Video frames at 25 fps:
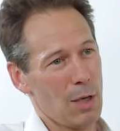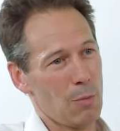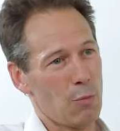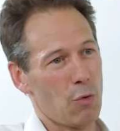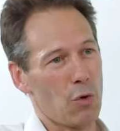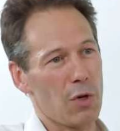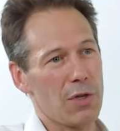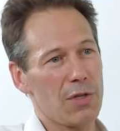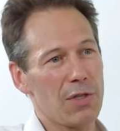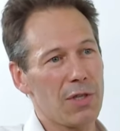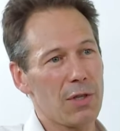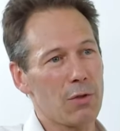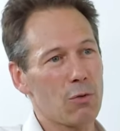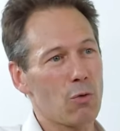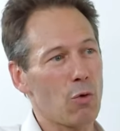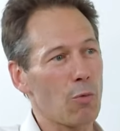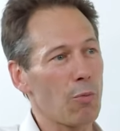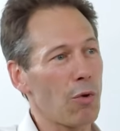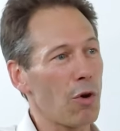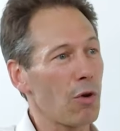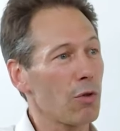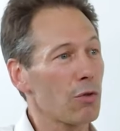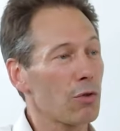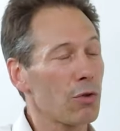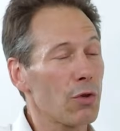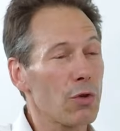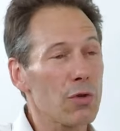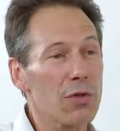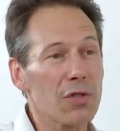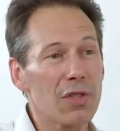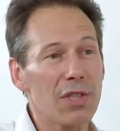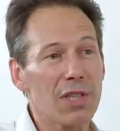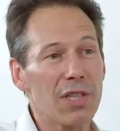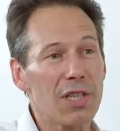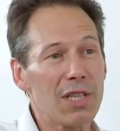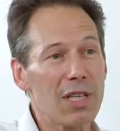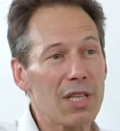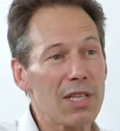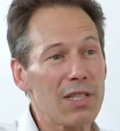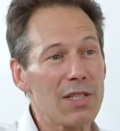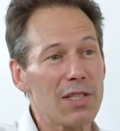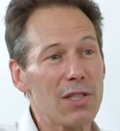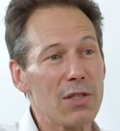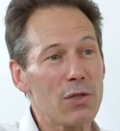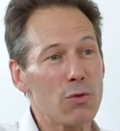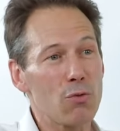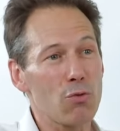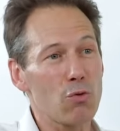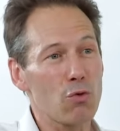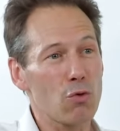pour essayer de comprendre dans ce qui
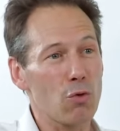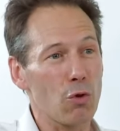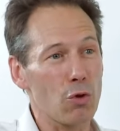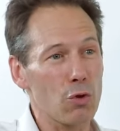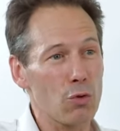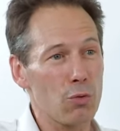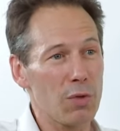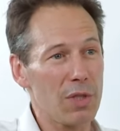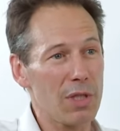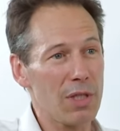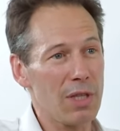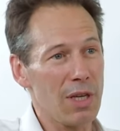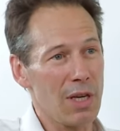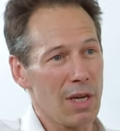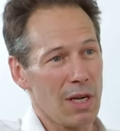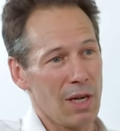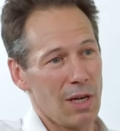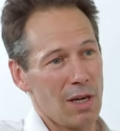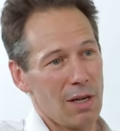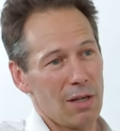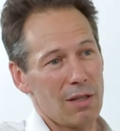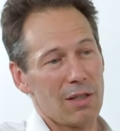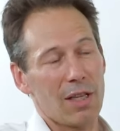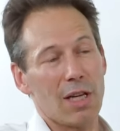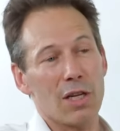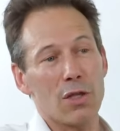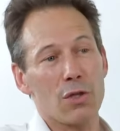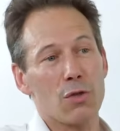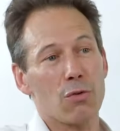existe aujourd'hui, quelles